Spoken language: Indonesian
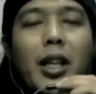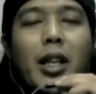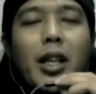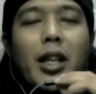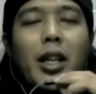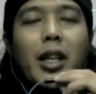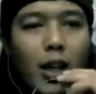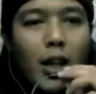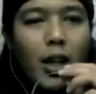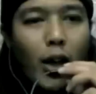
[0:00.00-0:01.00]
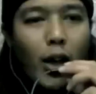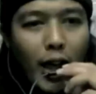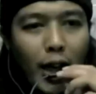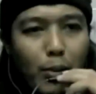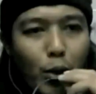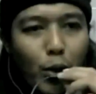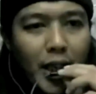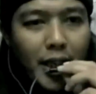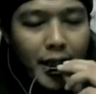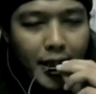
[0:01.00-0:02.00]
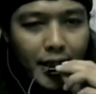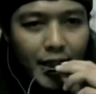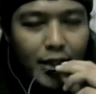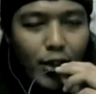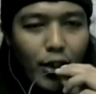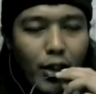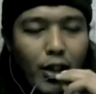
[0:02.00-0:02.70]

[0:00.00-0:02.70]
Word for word: orang orang mukmin gitu loh.